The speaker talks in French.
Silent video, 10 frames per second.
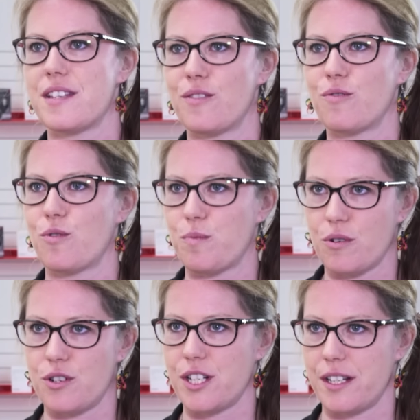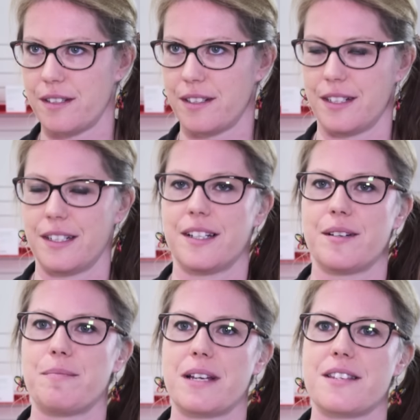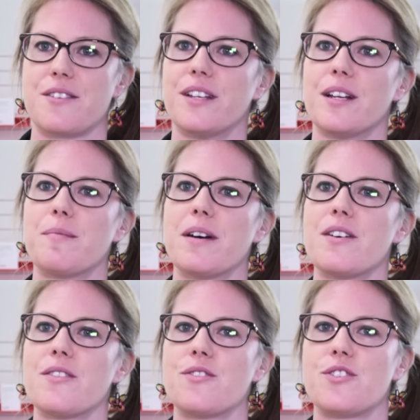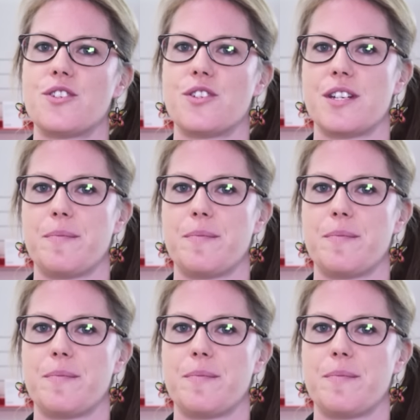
des nouveaux projets. Personnellement, j'ai